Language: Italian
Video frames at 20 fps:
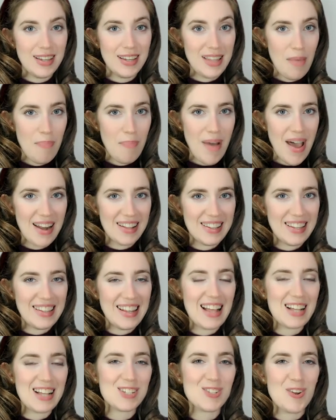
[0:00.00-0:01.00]
ed è parte
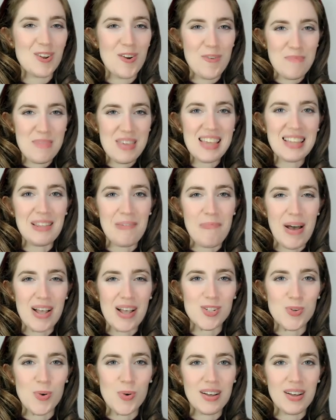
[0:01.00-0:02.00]
della gastronomia di
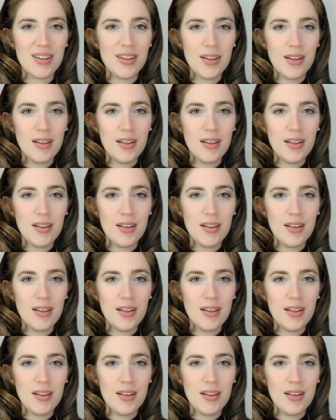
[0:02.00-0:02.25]
Pasqua.